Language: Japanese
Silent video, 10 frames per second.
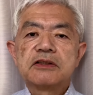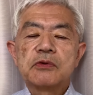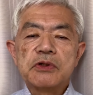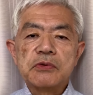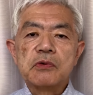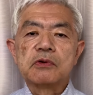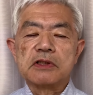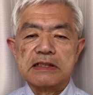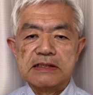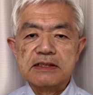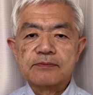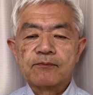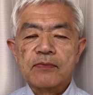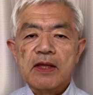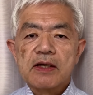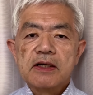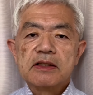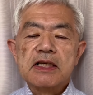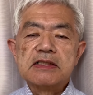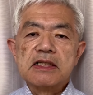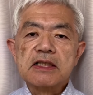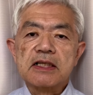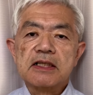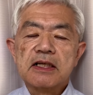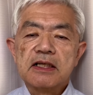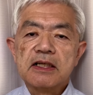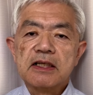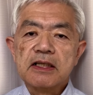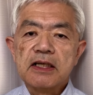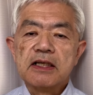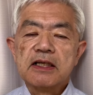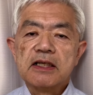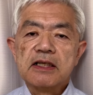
ということです。で、さて、えー、で、